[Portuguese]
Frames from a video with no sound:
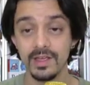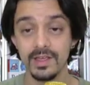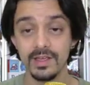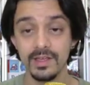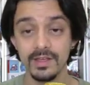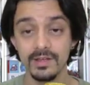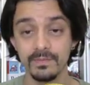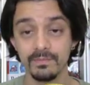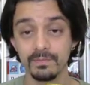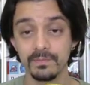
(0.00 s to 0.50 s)

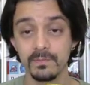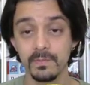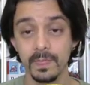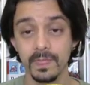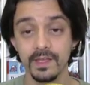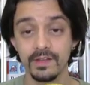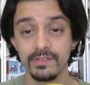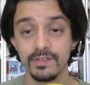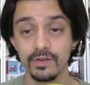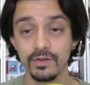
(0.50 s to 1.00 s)
E
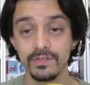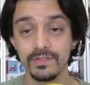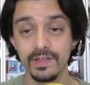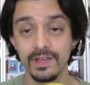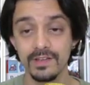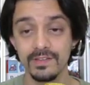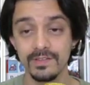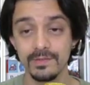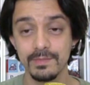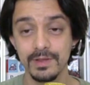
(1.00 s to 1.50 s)
se eu
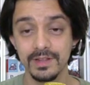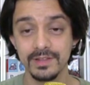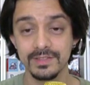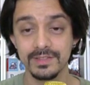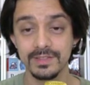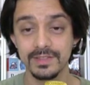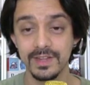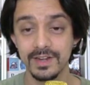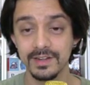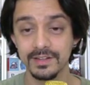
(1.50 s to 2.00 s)
quiser receber em
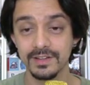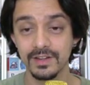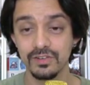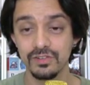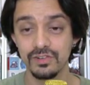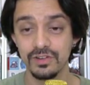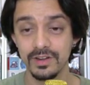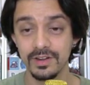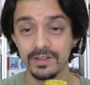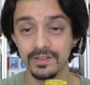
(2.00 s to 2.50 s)
30
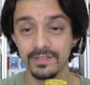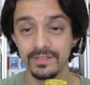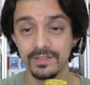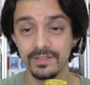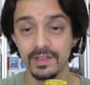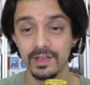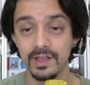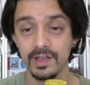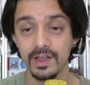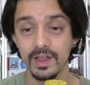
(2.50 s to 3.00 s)

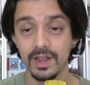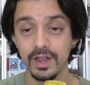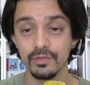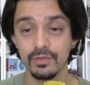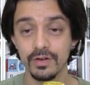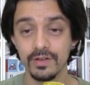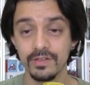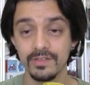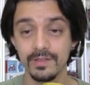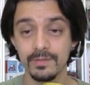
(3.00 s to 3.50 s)
dias, eu
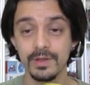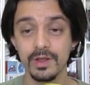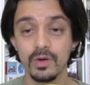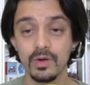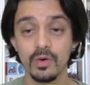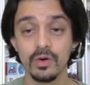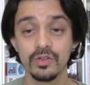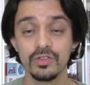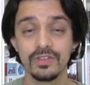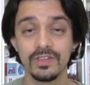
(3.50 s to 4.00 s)
vou receber
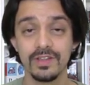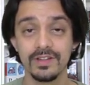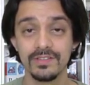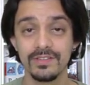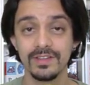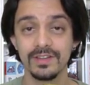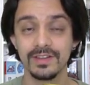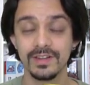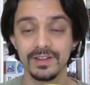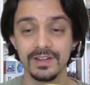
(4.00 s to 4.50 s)
R$
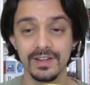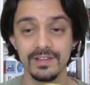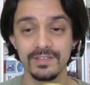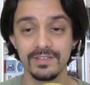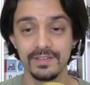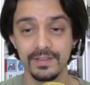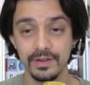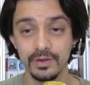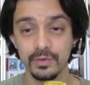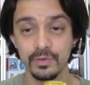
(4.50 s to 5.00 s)

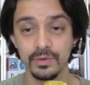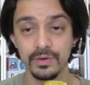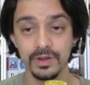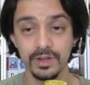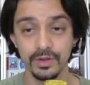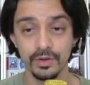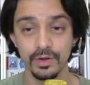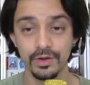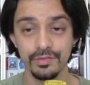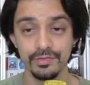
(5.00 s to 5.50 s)

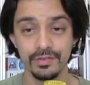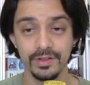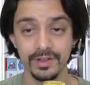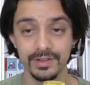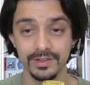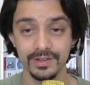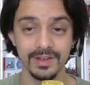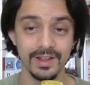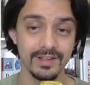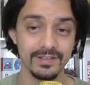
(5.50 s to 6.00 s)

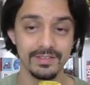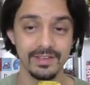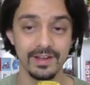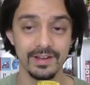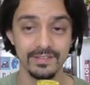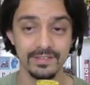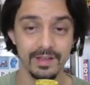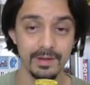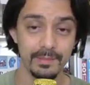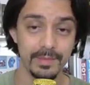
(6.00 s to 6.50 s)
875,90, R$ 10
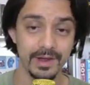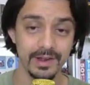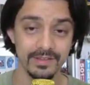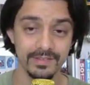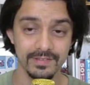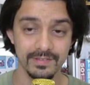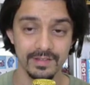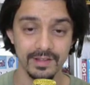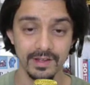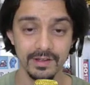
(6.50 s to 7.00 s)
reais a
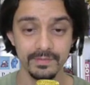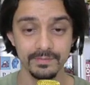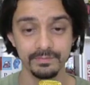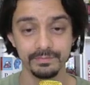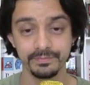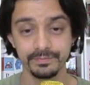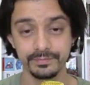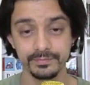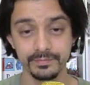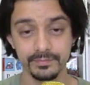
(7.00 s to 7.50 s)
mais, tá?
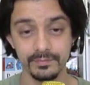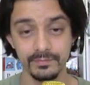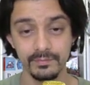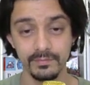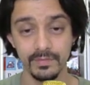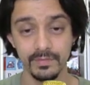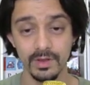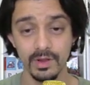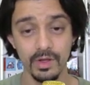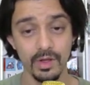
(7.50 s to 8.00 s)

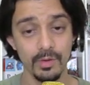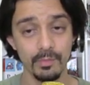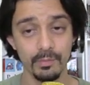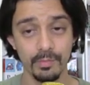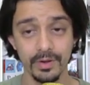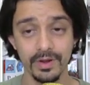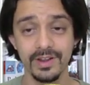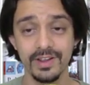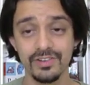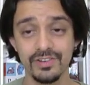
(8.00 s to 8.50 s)

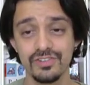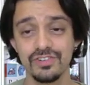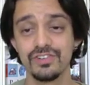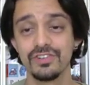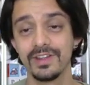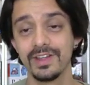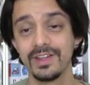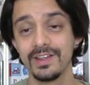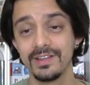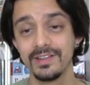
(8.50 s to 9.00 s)
Porém, a
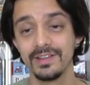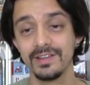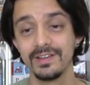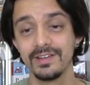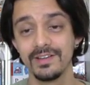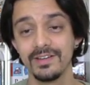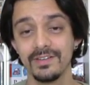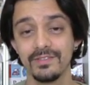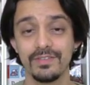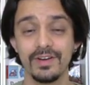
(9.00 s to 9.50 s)
gente tem
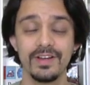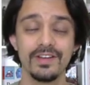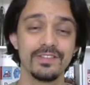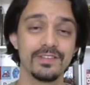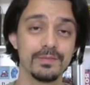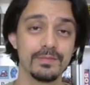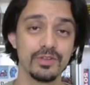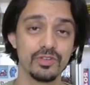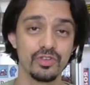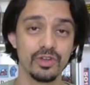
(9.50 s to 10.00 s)
que vai
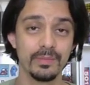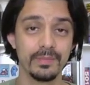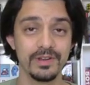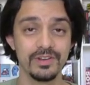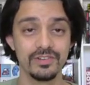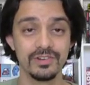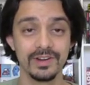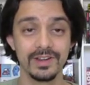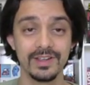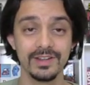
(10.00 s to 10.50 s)
receber
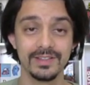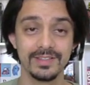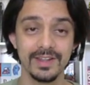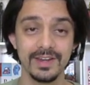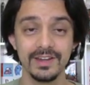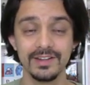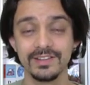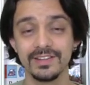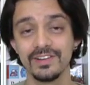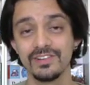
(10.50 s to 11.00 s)
somente daqui
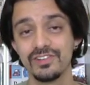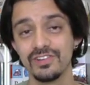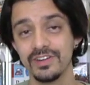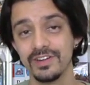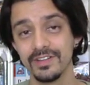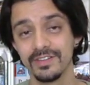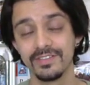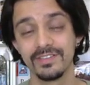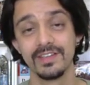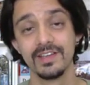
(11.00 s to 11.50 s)
30
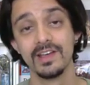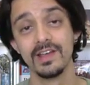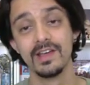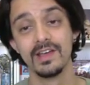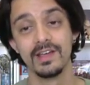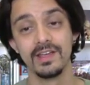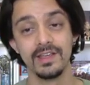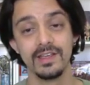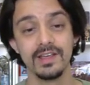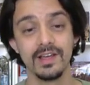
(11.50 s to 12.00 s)
dias
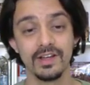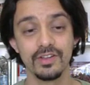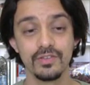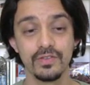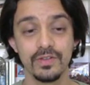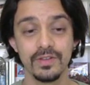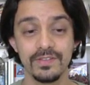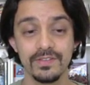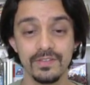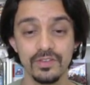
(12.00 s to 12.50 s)
e às
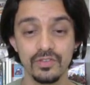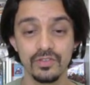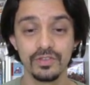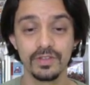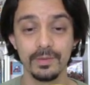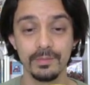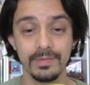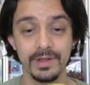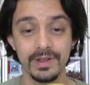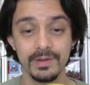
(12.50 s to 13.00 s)
vezes isso
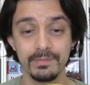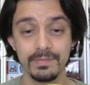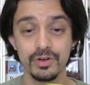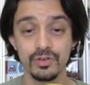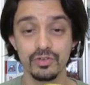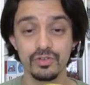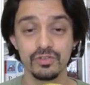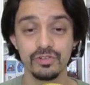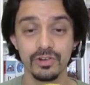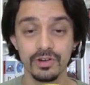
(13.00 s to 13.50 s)
também
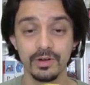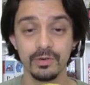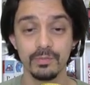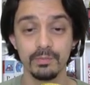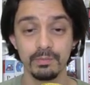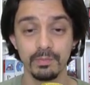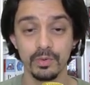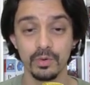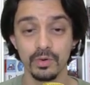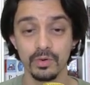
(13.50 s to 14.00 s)
prejudica
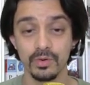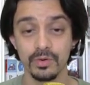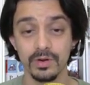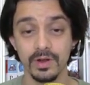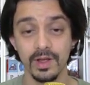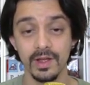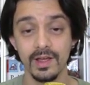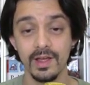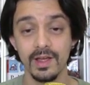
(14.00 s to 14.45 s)
um pouco.